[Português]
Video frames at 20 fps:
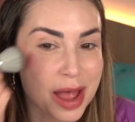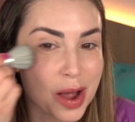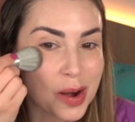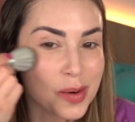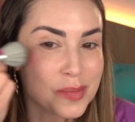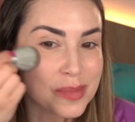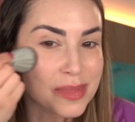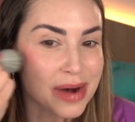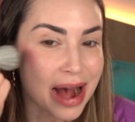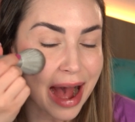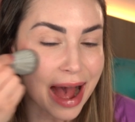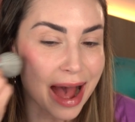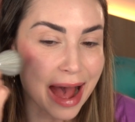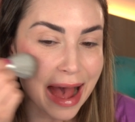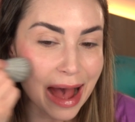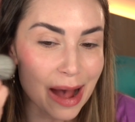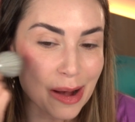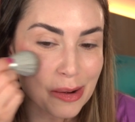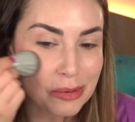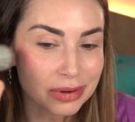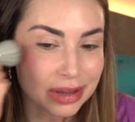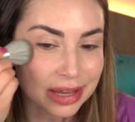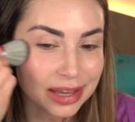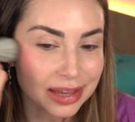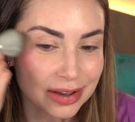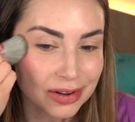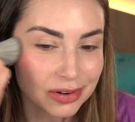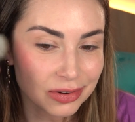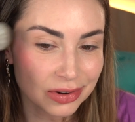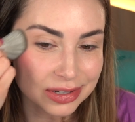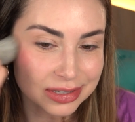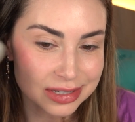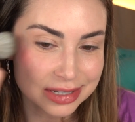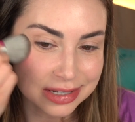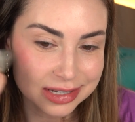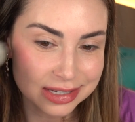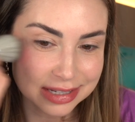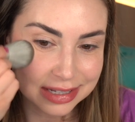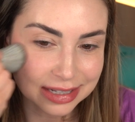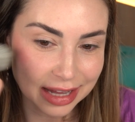eu mal
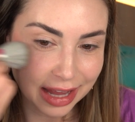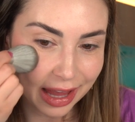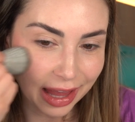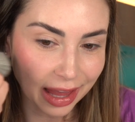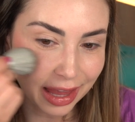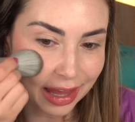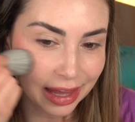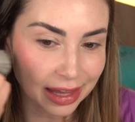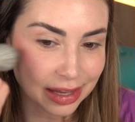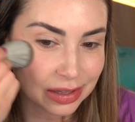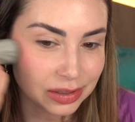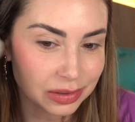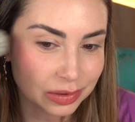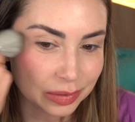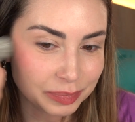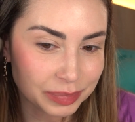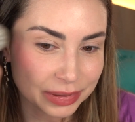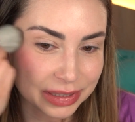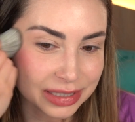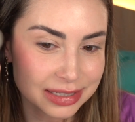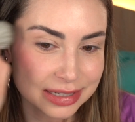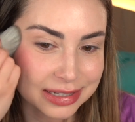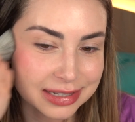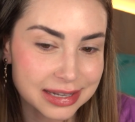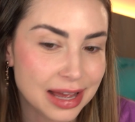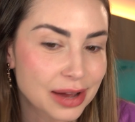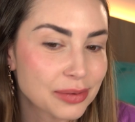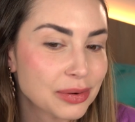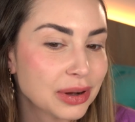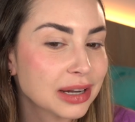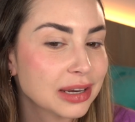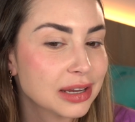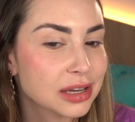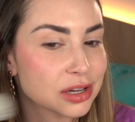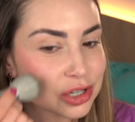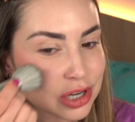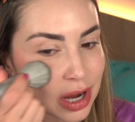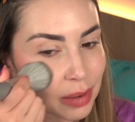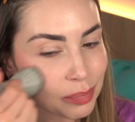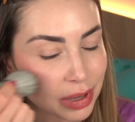encostei o pincel ali,
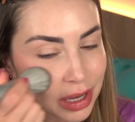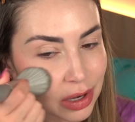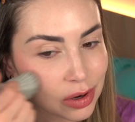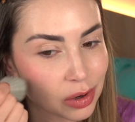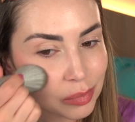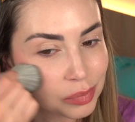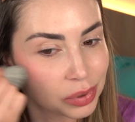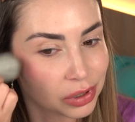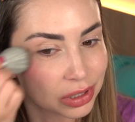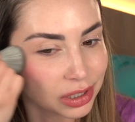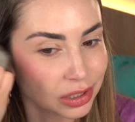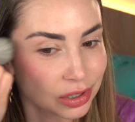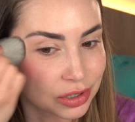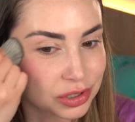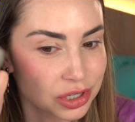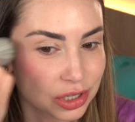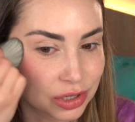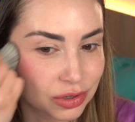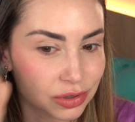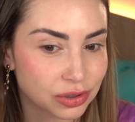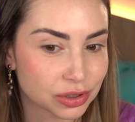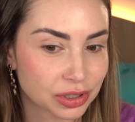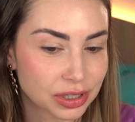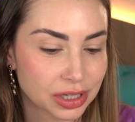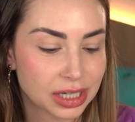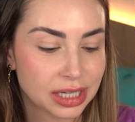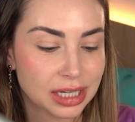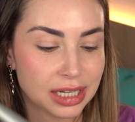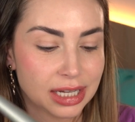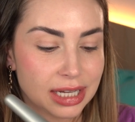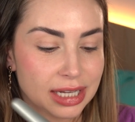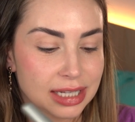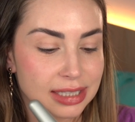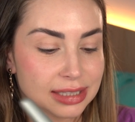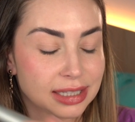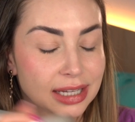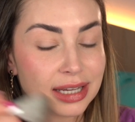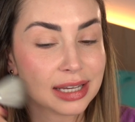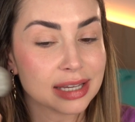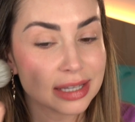já pegou um pouquinho de cor.
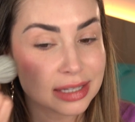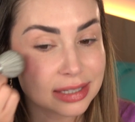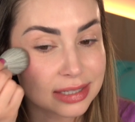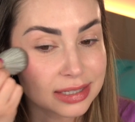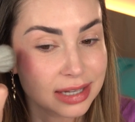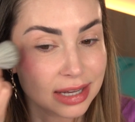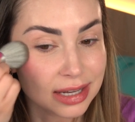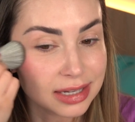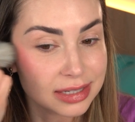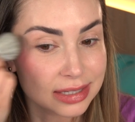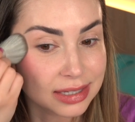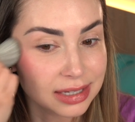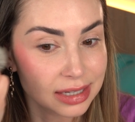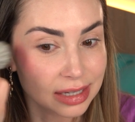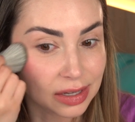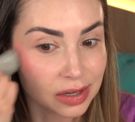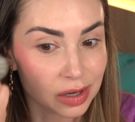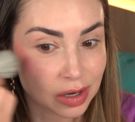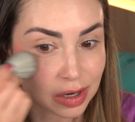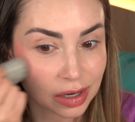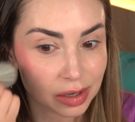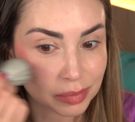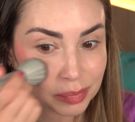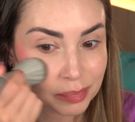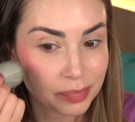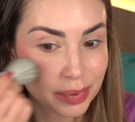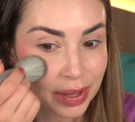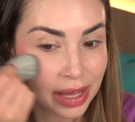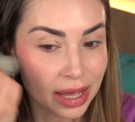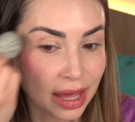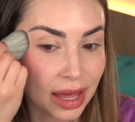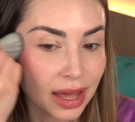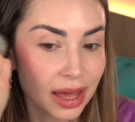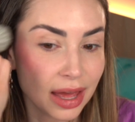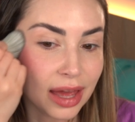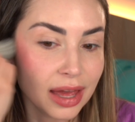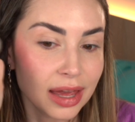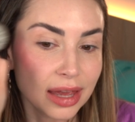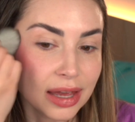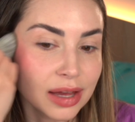Tem que ser assim, ó,
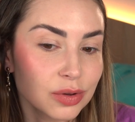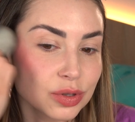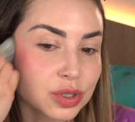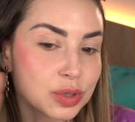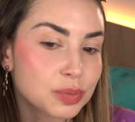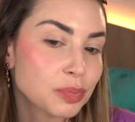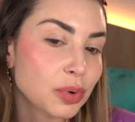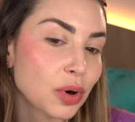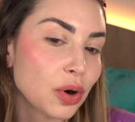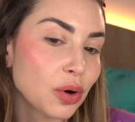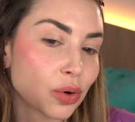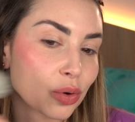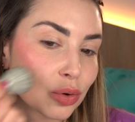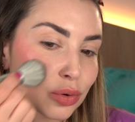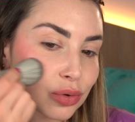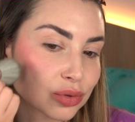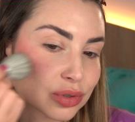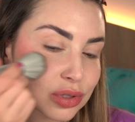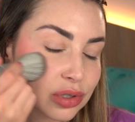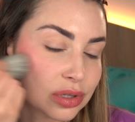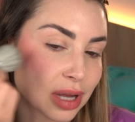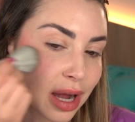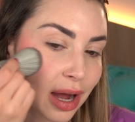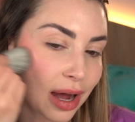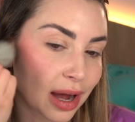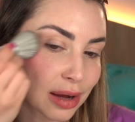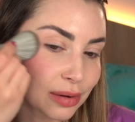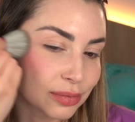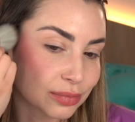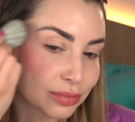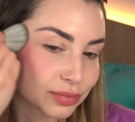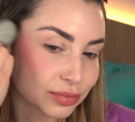bem aos poucos, tá?